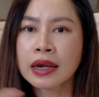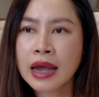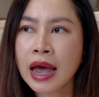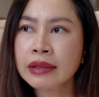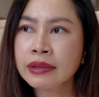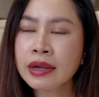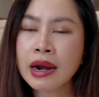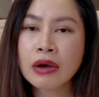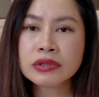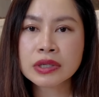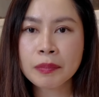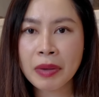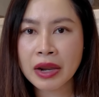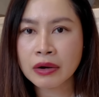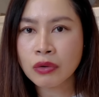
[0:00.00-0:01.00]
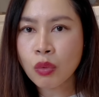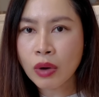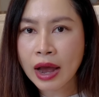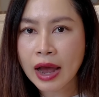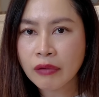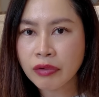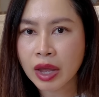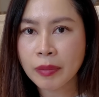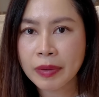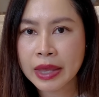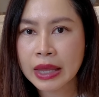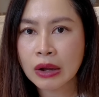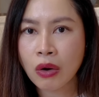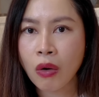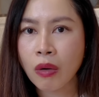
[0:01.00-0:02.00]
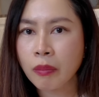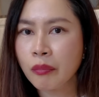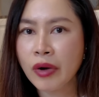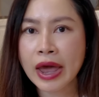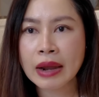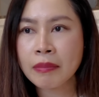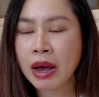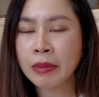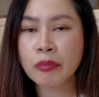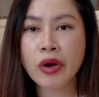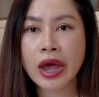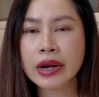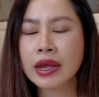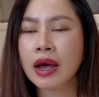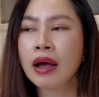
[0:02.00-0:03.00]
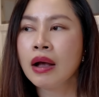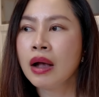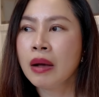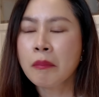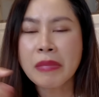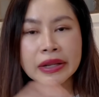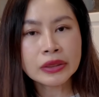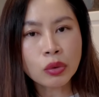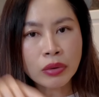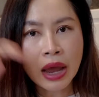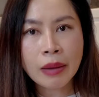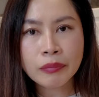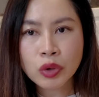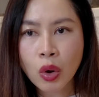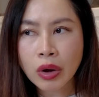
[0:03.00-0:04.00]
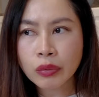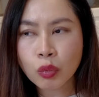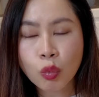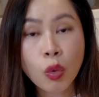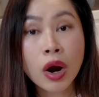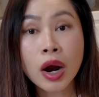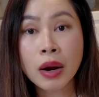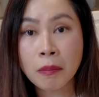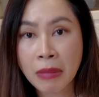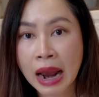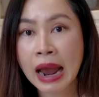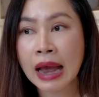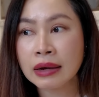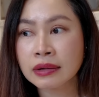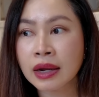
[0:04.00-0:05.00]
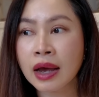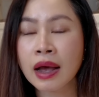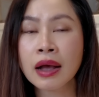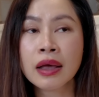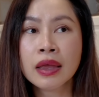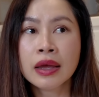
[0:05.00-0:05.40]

การที่เราจะเป็นลูกค้า VIP ของแบรนด์บางแบรนด์เนี่ยมันต้องทำยอดเวอร์มากนะคะ